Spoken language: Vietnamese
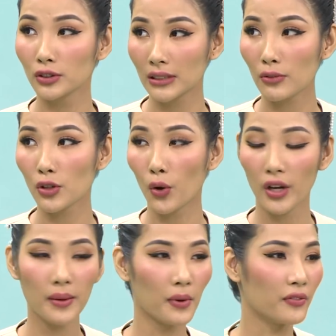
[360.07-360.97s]
trao dồi
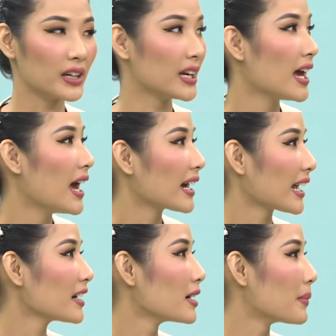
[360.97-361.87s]
á bởi vì cái
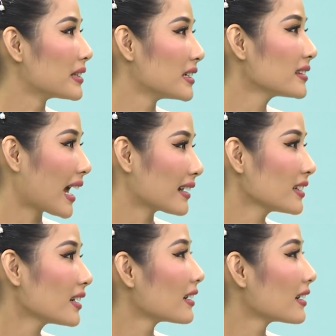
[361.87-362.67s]
người mà chiến thắng nhất